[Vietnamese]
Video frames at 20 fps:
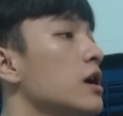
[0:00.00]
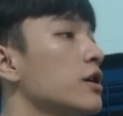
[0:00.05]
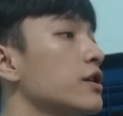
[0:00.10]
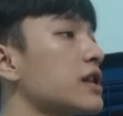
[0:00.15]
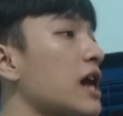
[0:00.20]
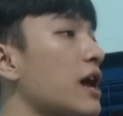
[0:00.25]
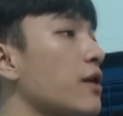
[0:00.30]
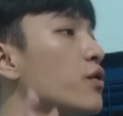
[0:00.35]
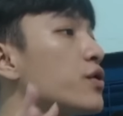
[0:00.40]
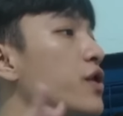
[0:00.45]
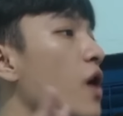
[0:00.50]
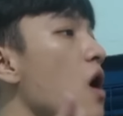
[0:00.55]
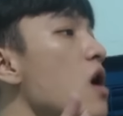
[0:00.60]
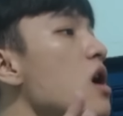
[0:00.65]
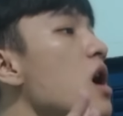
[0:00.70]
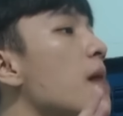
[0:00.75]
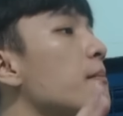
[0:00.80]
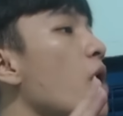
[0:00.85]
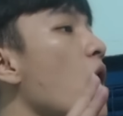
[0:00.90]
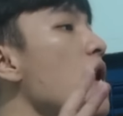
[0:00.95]
Người ta nuôi chó
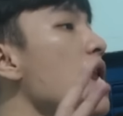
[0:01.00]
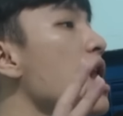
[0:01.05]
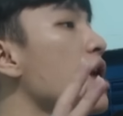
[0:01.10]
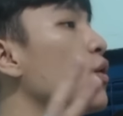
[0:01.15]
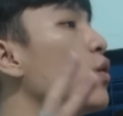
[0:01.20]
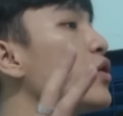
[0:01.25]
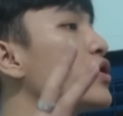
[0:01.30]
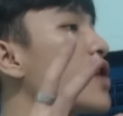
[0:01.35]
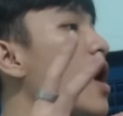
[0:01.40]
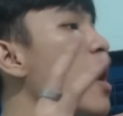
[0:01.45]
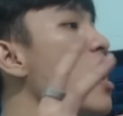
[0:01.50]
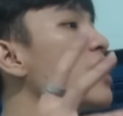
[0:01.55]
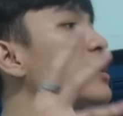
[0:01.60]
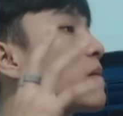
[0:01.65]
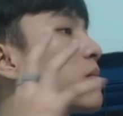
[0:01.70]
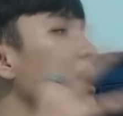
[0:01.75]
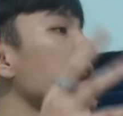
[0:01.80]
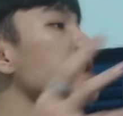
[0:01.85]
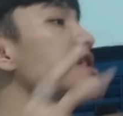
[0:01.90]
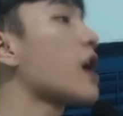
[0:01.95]
hôm đó là nuôi chó ở
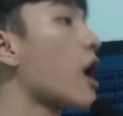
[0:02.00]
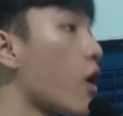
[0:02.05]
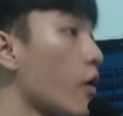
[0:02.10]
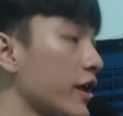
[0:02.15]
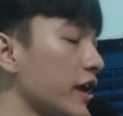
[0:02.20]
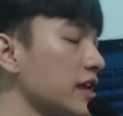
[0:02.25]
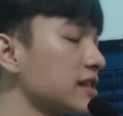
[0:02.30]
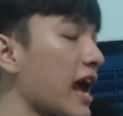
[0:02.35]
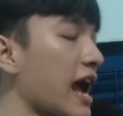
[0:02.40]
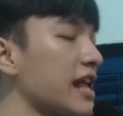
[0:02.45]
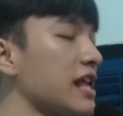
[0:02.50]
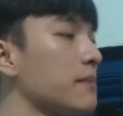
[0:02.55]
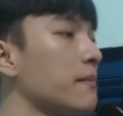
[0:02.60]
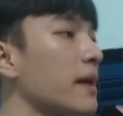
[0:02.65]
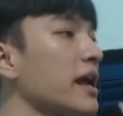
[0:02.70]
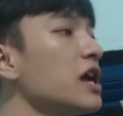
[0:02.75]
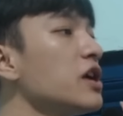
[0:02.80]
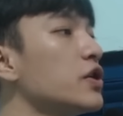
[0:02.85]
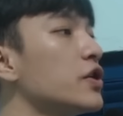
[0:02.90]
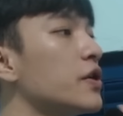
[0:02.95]
trong cái chòi á, tại vì
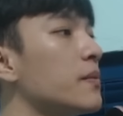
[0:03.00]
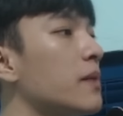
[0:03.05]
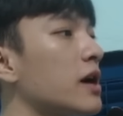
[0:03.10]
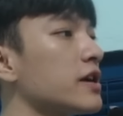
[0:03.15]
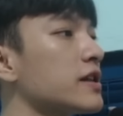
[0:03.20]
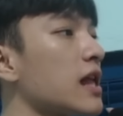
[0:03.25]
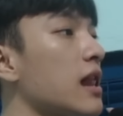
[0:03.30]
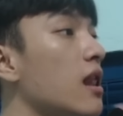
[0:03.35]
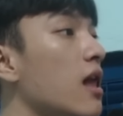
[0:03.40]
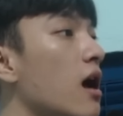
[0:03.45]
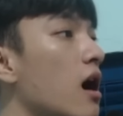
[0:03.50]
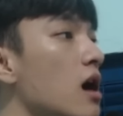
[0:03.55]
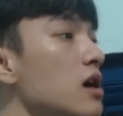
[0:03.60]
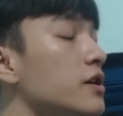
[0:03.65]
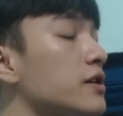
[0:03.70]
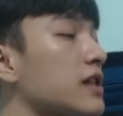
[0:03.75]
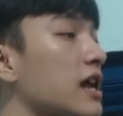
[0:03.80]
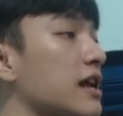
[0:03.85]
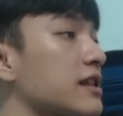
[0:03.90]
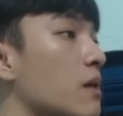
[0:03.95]
mấy cái người mà người ta lớn,
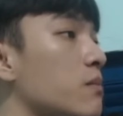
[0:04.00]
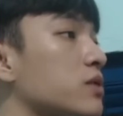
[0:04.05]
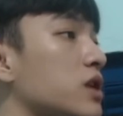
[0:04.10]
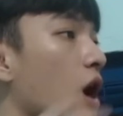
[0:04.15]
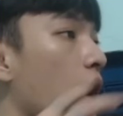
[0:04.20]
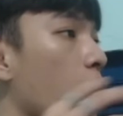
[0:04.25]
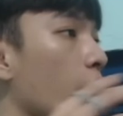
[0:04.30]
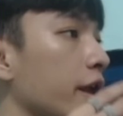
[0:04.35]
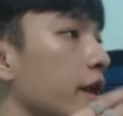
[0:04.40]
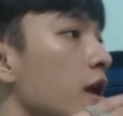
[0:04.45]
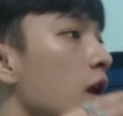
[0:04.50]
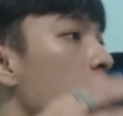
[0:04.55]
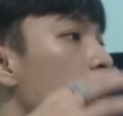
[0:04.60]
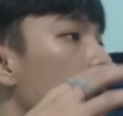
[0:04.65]
người ta trong chòi,